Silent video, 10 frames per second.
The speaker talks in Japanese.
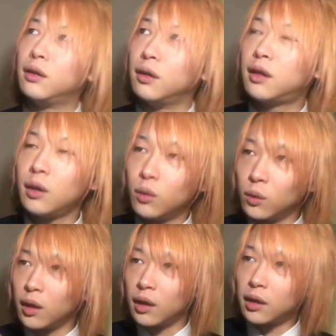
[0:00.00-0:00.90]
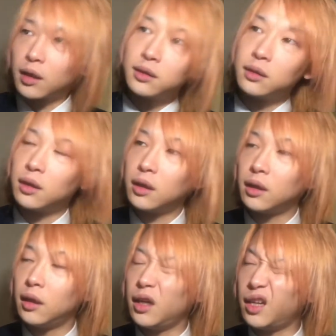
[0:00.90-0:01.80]
結構な数が、
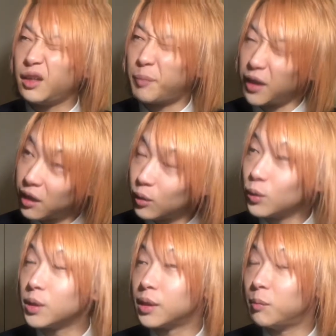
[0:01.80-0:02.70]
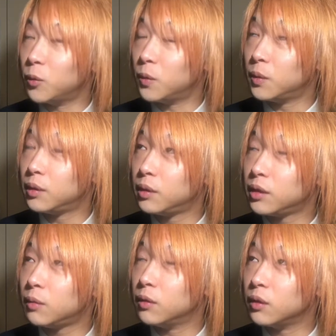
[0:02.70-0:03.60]
結構っつっても
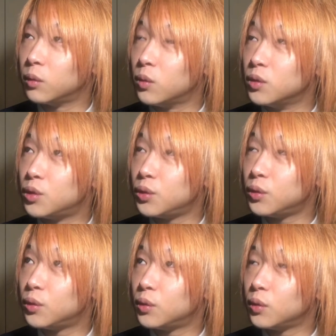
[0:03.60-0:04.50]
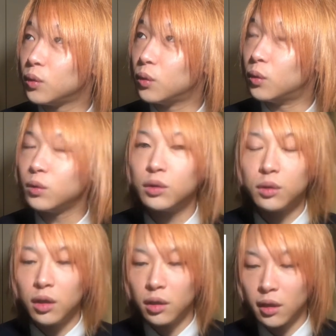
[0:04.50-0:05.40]
多分50、60
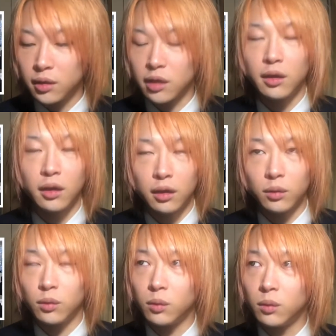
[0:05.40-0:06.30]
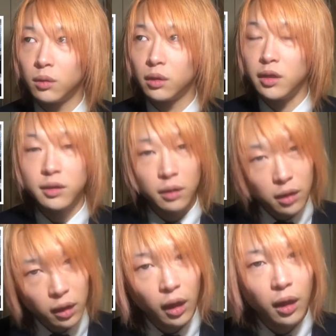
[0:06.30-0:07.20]
人いたんじゃないかと。言い過ぎ
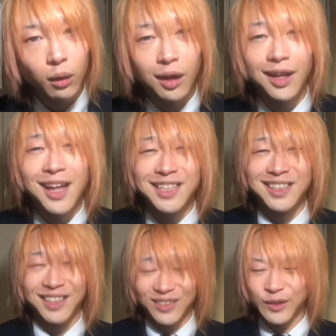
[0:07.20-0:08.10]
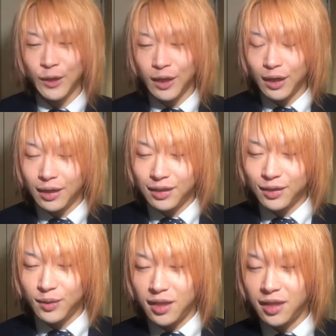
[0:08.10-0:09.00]
かな、わかんないですけど、
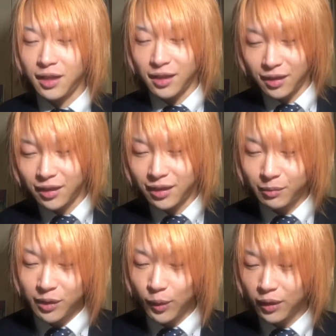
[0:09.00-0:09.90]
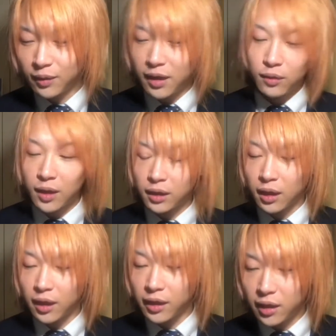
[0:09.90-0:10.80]
そんなにいないかな。それぐらいの方
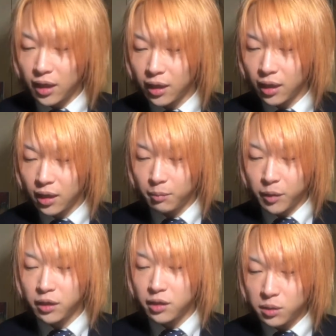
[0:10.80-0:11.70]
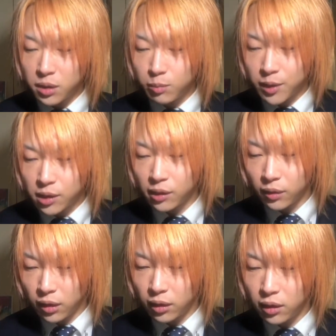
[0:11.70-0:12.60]
がいて、緊張しましたよね。